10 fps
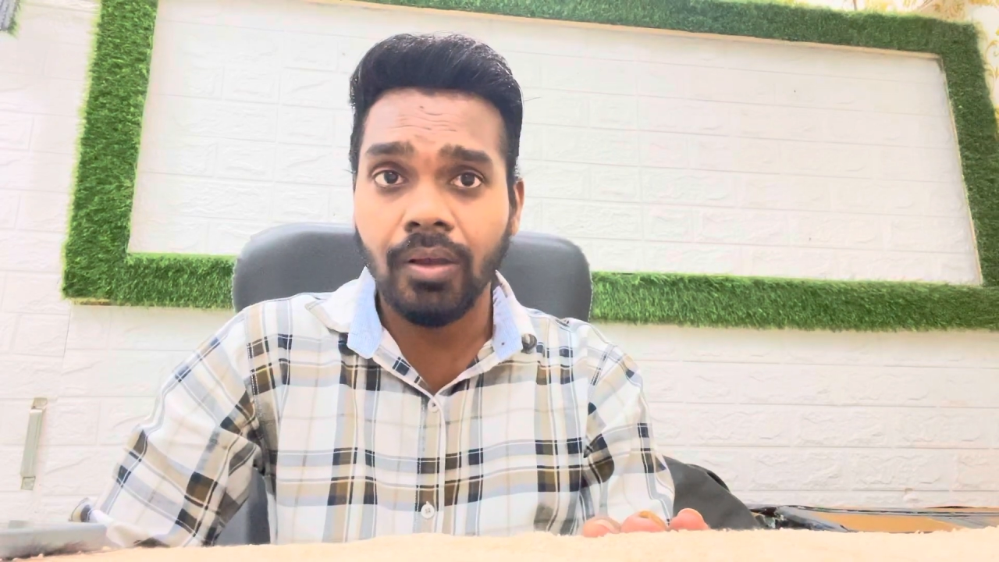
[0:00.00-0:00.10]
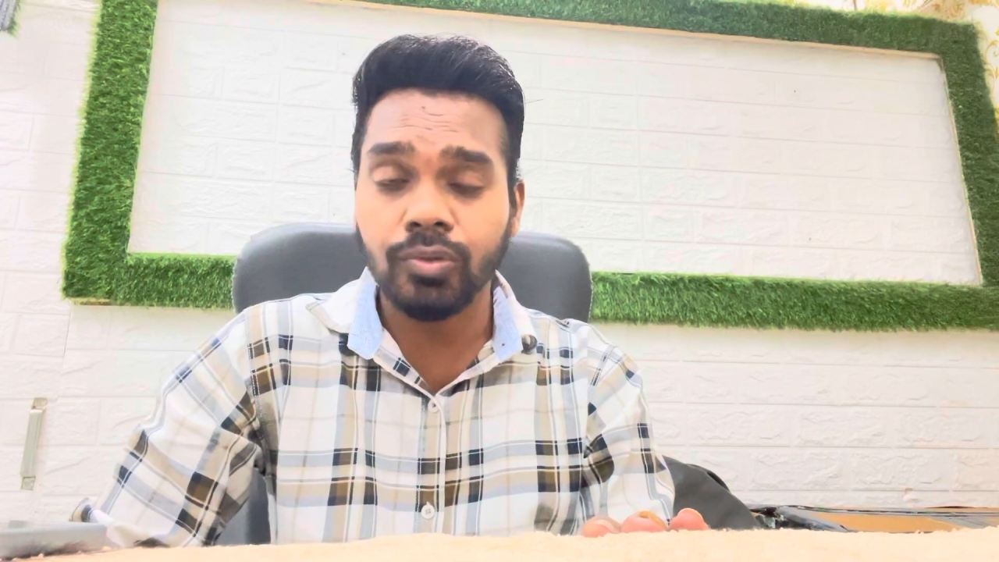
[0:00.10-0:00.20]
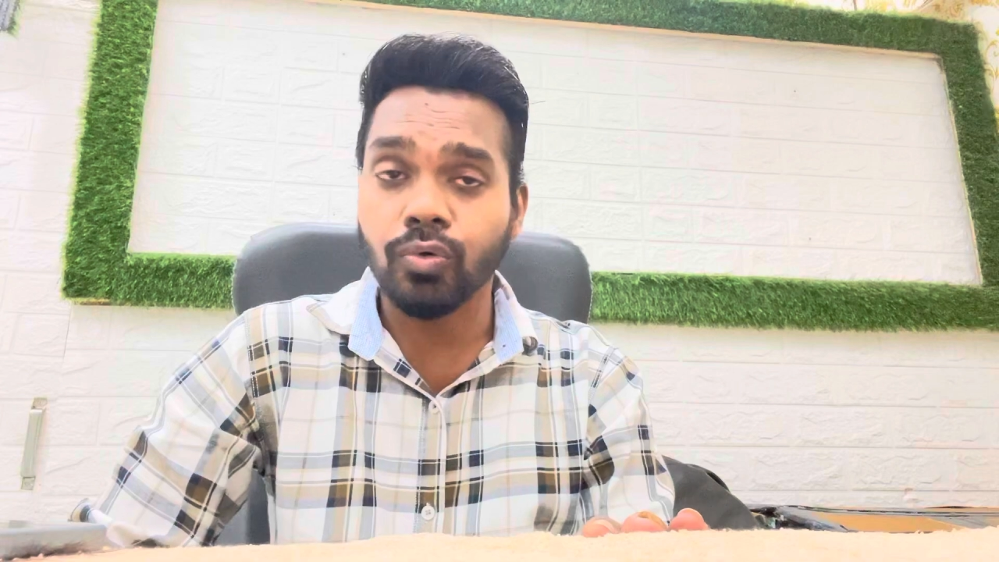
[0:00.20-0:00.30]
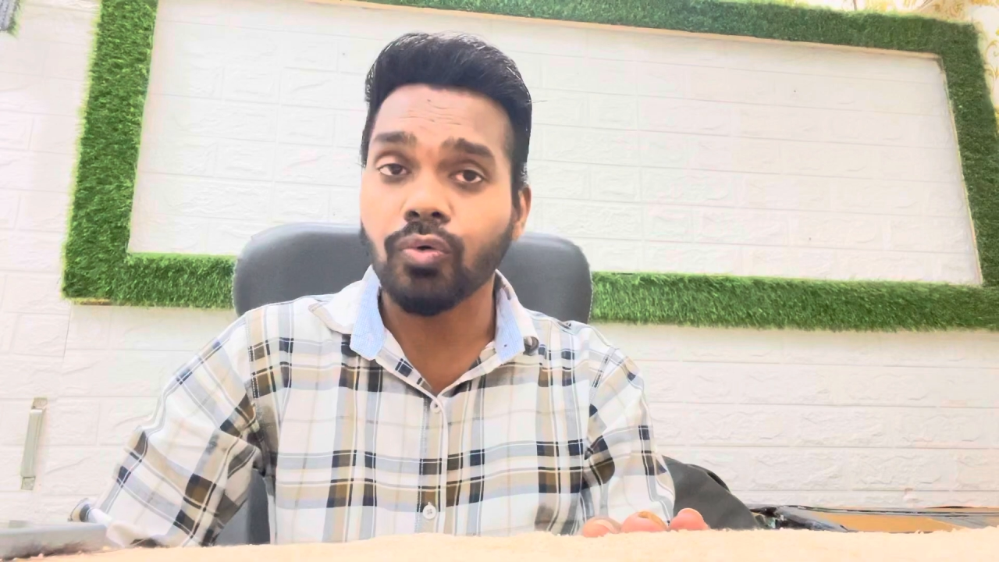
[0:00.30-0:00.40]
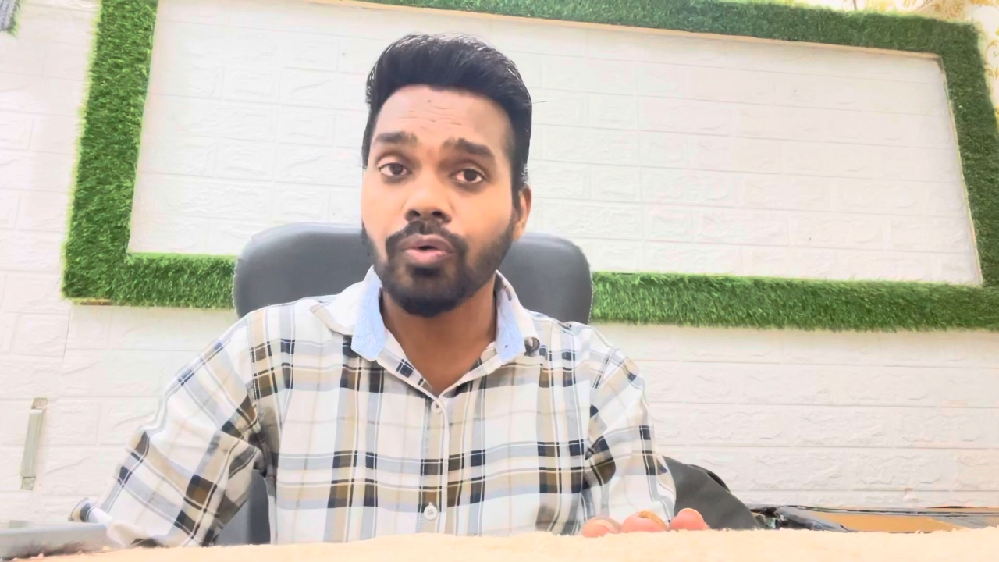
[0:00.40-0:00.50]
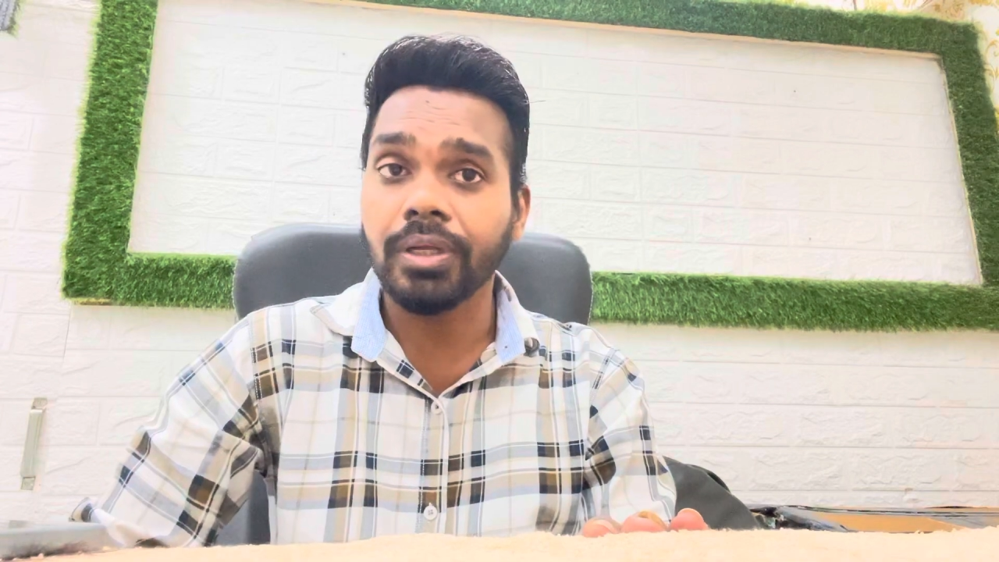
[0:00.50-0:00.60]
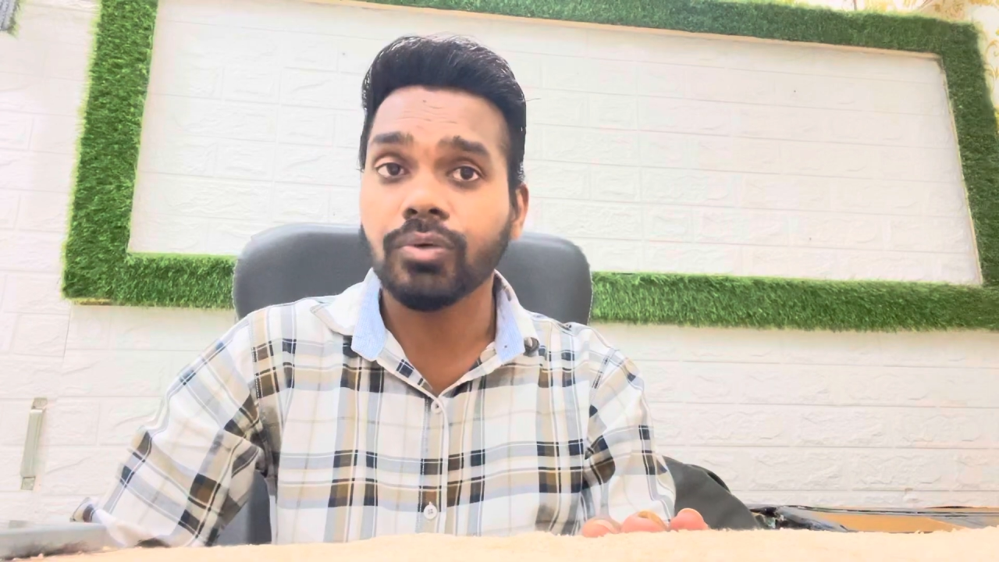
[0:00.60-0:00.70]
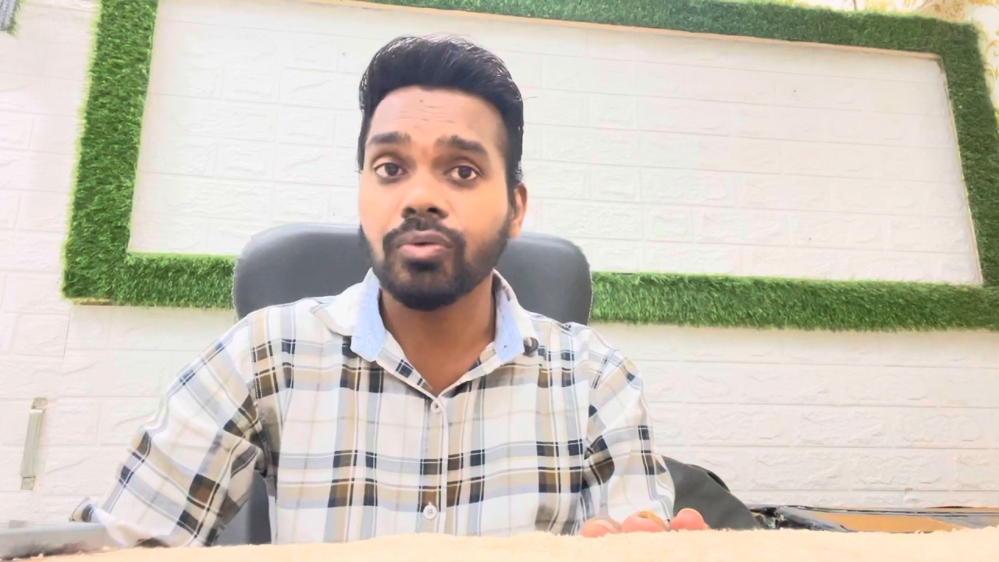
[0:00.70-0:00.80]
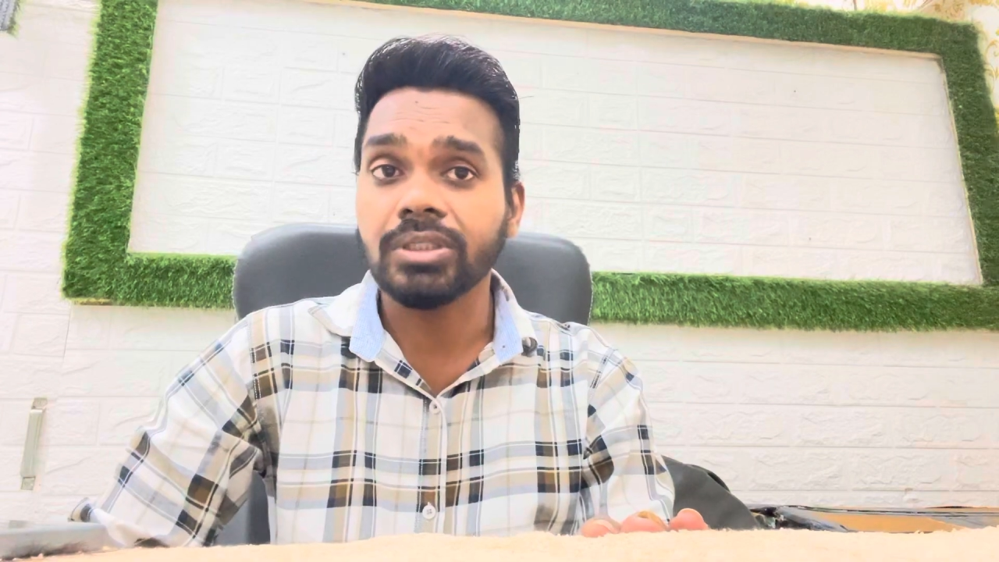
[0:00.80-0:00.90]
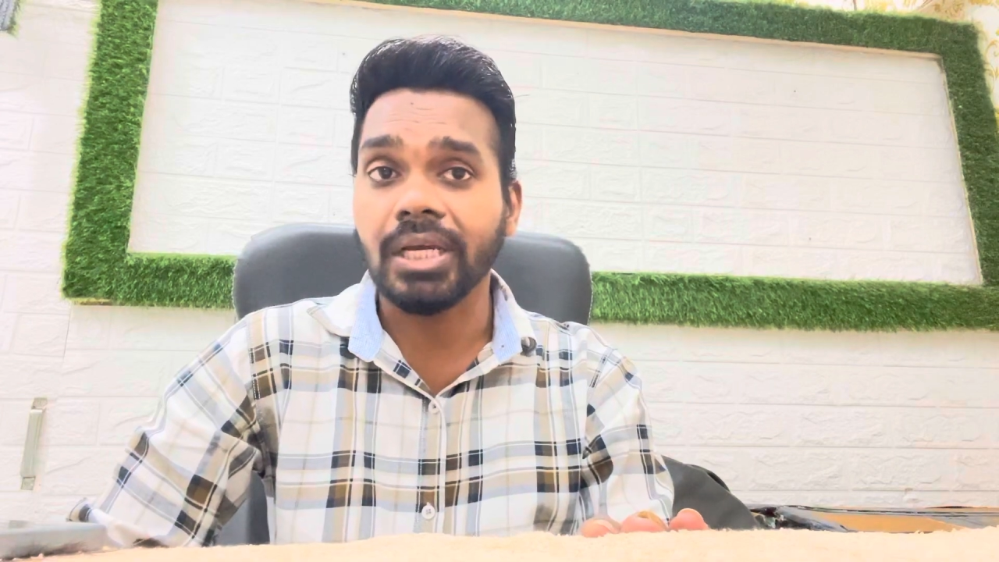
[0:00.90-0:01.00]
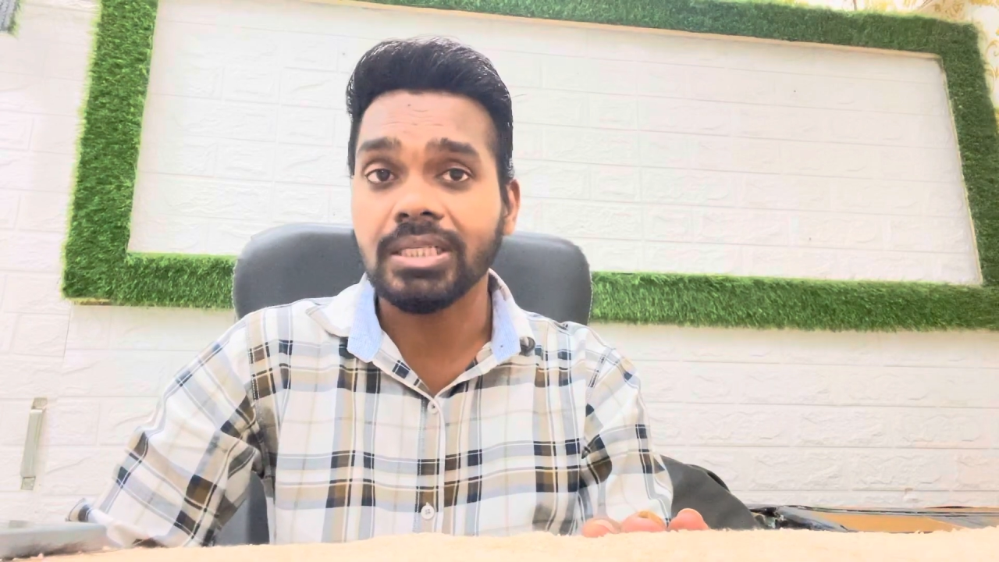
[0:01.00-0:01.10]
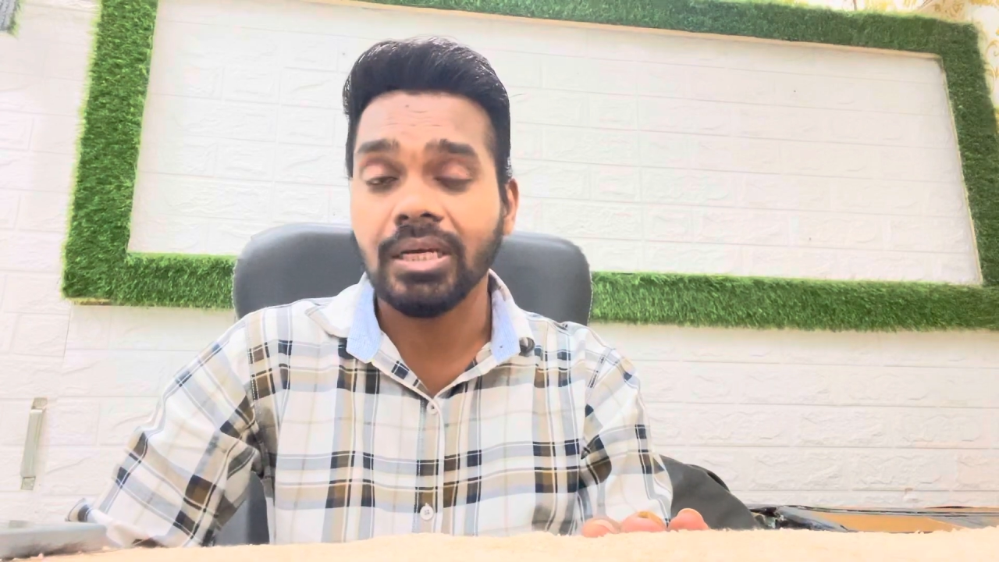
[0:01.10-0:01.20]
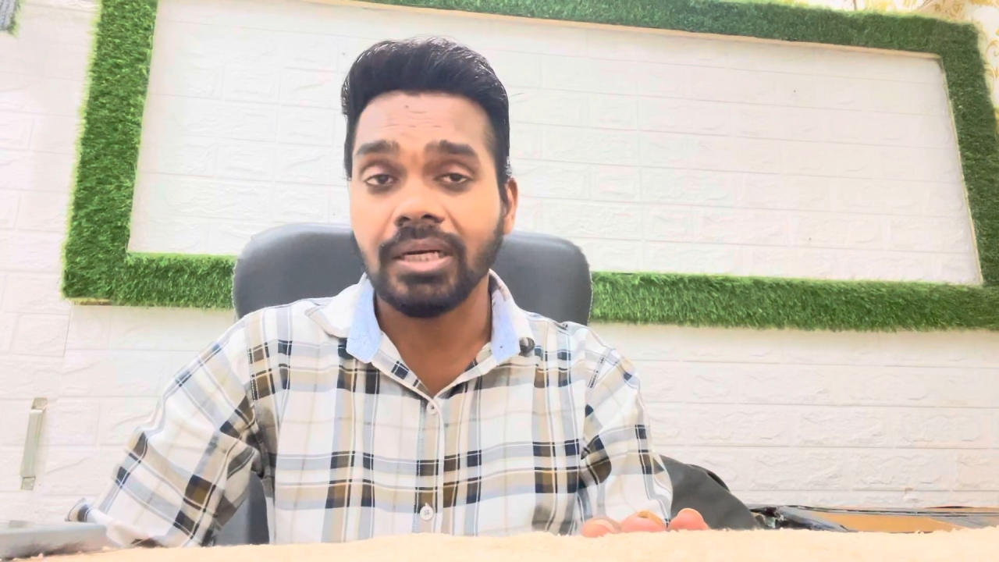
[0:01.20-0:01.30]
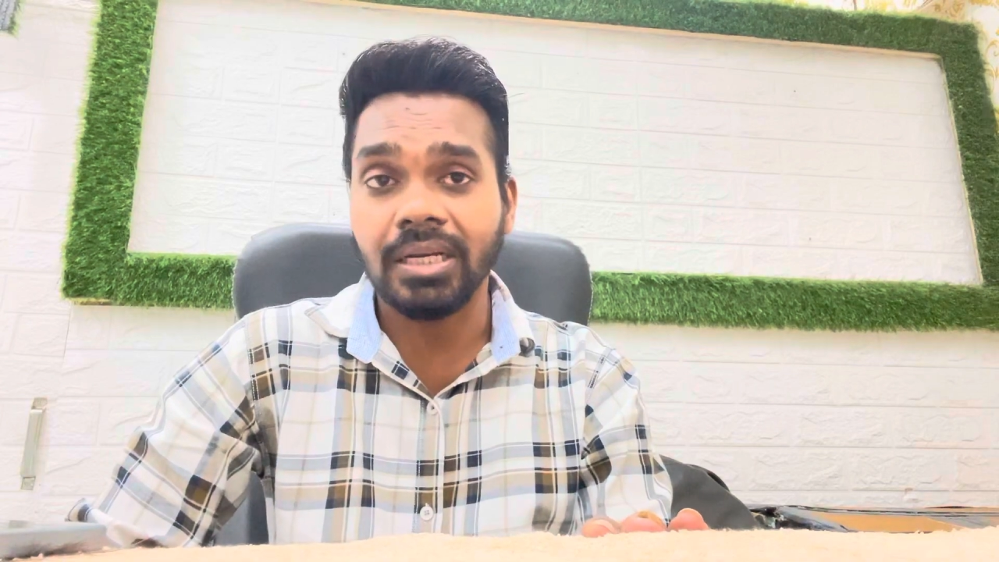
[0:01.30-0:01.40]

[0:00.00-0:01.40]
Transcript: जो उन्होंने कुछ ऐसा